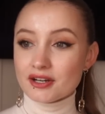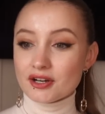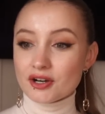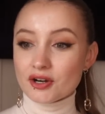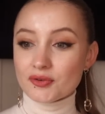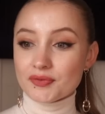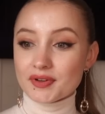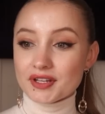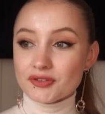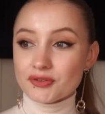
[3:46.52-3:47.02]

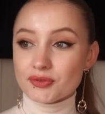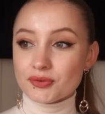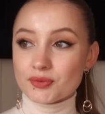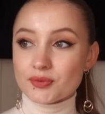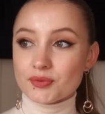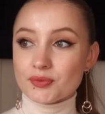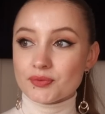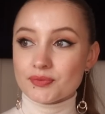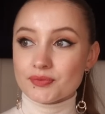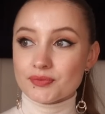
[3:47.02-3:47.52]
en fait,
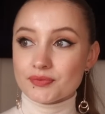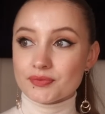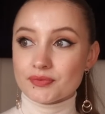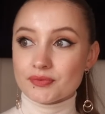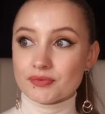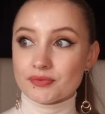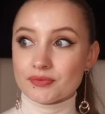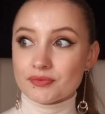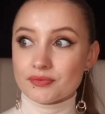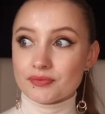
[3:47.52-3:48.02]

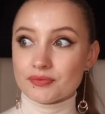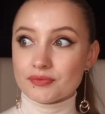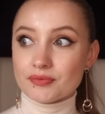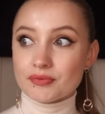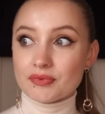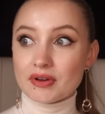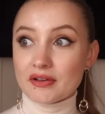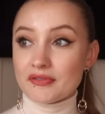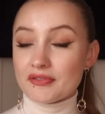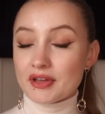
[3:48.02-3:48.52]
on
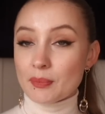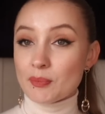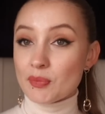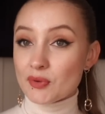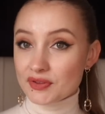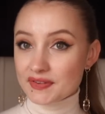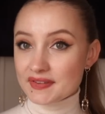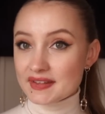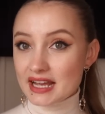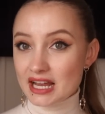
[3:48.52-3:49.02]
va faire
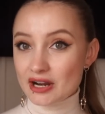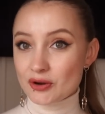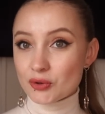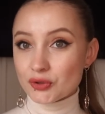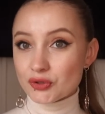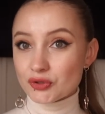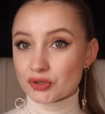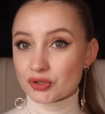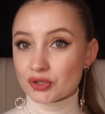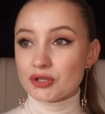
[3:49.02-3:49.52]
penser à
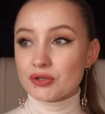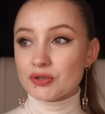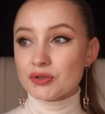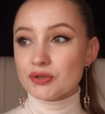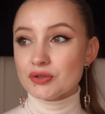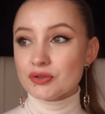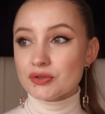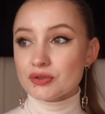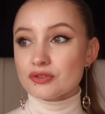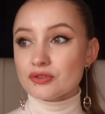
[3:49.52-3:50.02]
l'autre
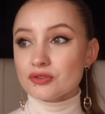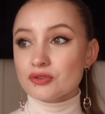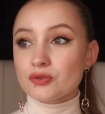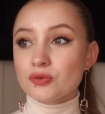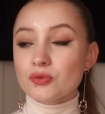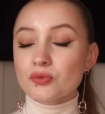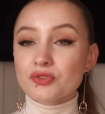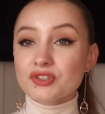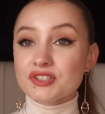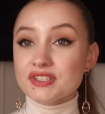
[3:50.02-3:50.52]
que ce
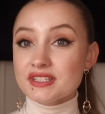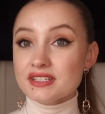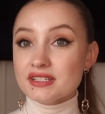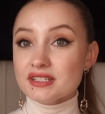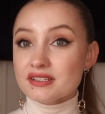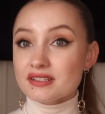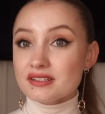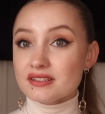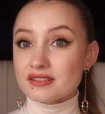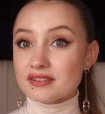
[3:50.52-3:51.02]
qu'on dit
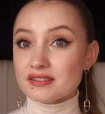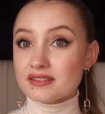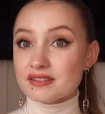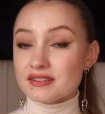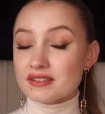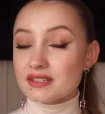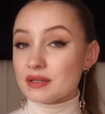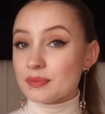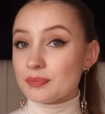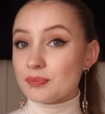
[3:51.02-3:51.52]

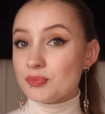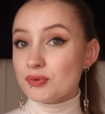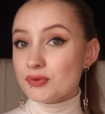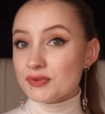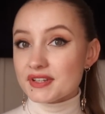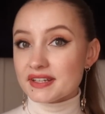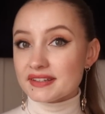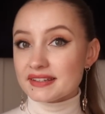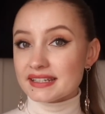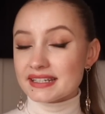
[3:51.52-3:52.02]
c'est
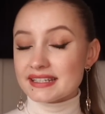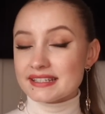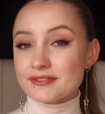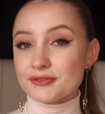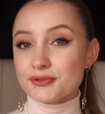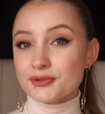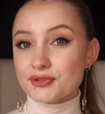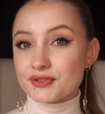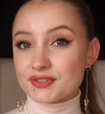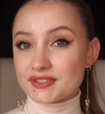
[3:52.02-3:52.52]
plus
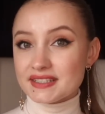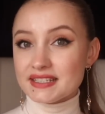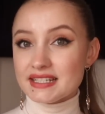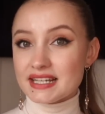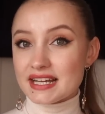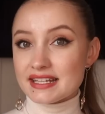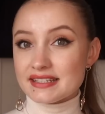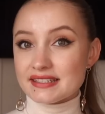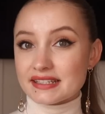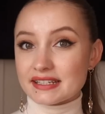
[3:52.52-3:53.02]
intéressant que ce qu'il
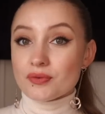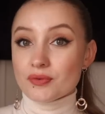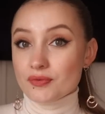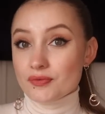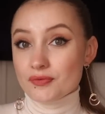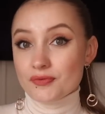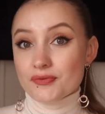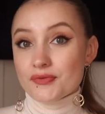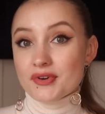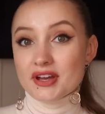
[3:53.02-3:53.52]
a à dire. On
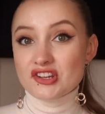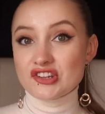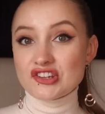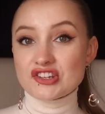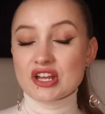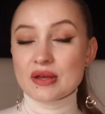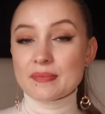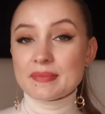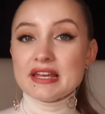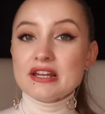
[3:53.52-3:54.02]
ne va
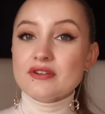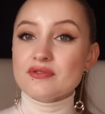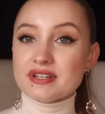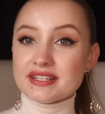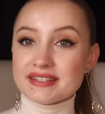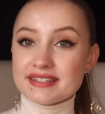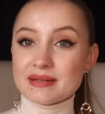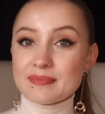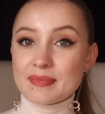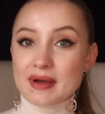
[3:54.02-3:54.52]
jamais le
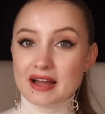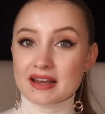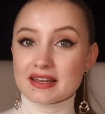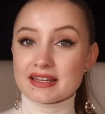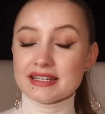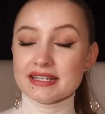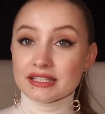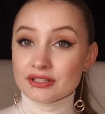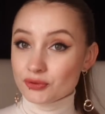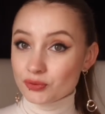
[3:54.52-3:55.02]
laisser
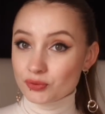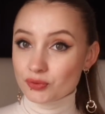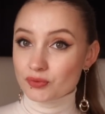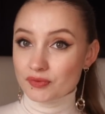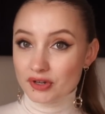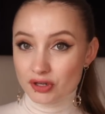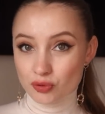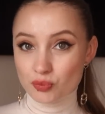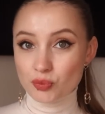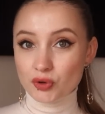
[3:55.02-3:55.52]
parler et donc on
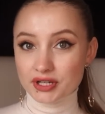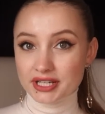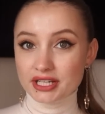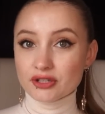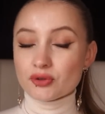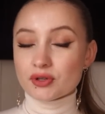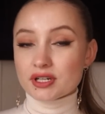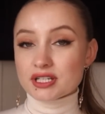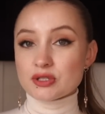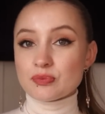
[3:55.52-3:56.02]
va lui manquer
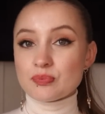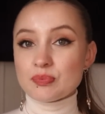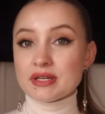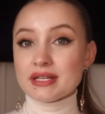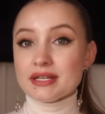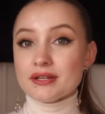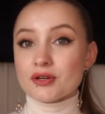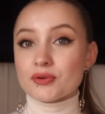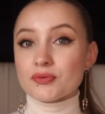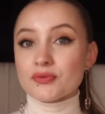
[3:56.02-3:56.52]
de
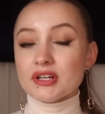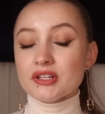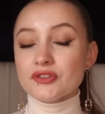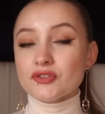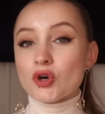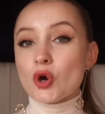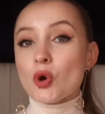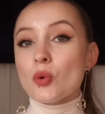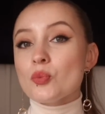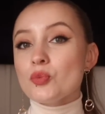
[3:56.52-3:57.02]
respect en fait
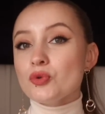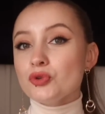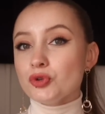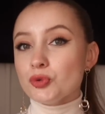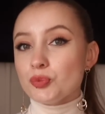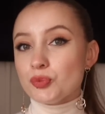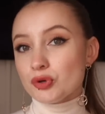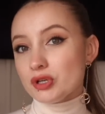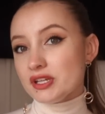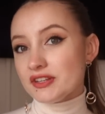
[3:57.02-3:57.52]
en
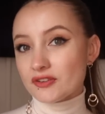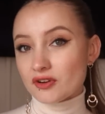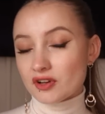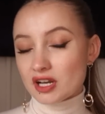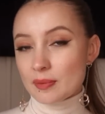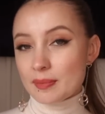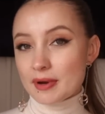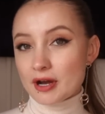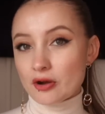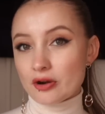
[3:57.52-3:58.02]
monopolisant
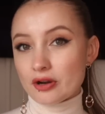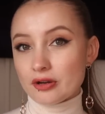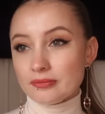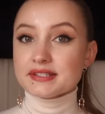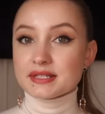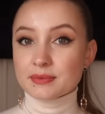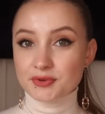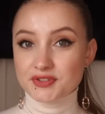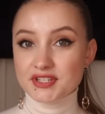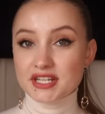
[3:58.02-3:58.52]
la parole.
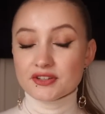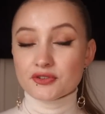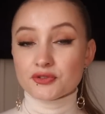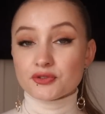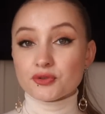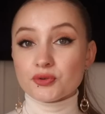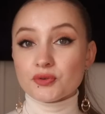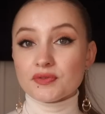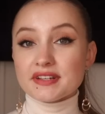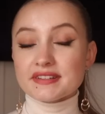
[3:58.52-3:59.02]
C'est pour ça dans
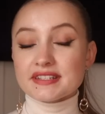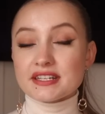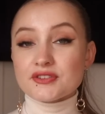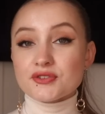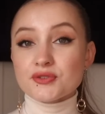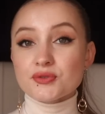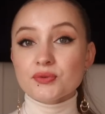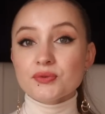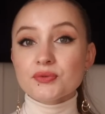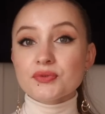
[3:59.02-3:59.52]
une
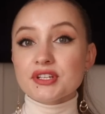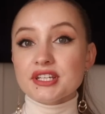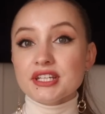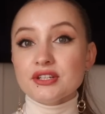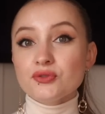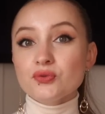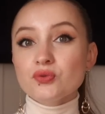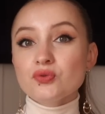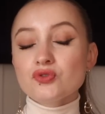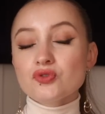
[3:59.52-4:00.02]
conversation,
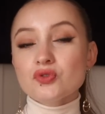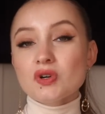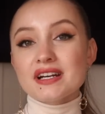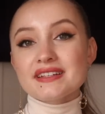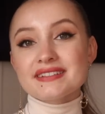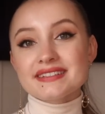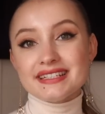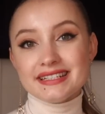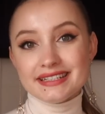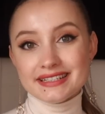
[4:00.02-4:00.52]
veillez toujours à
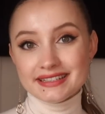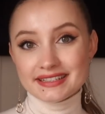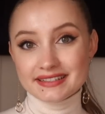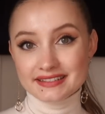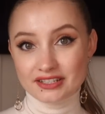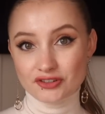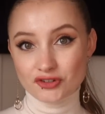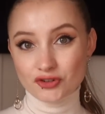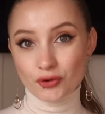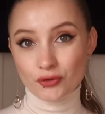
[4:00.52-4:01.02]
ce qu'il y ait
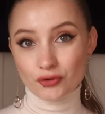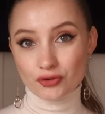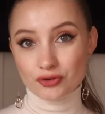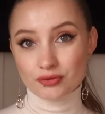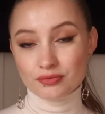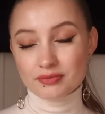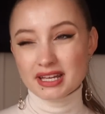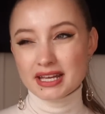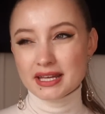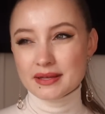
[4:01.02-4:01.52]
des
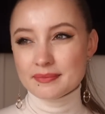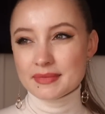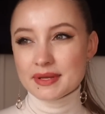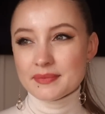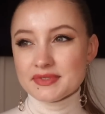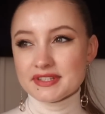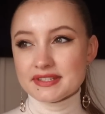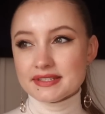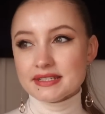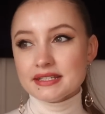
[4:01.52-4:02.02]
échanges.
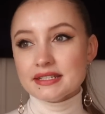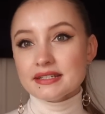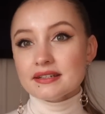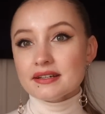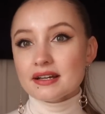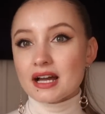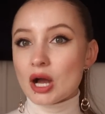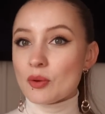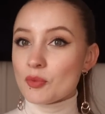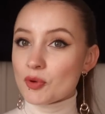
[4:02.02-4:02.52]
Même si
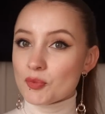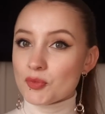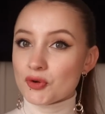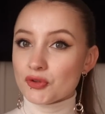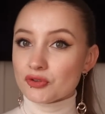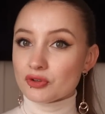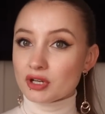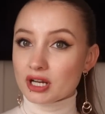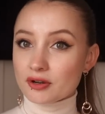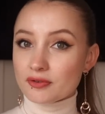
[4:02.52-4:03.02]
à un moment
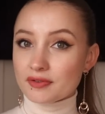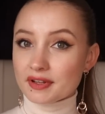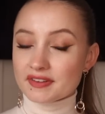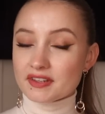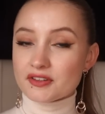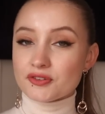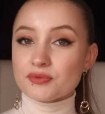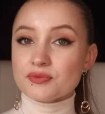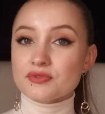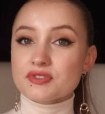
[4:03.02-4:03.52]
de la
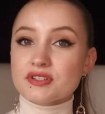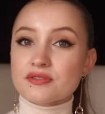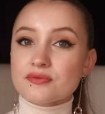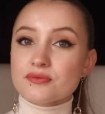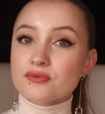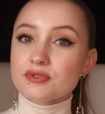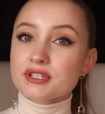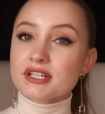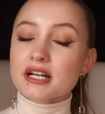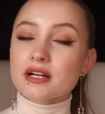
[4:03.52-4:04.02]
conversation c'est
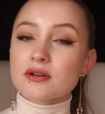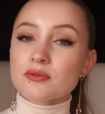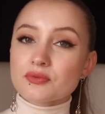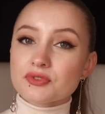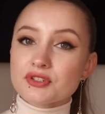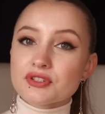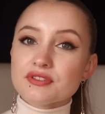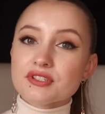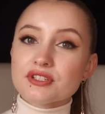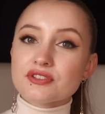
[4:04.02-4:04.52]
vous qui racontez une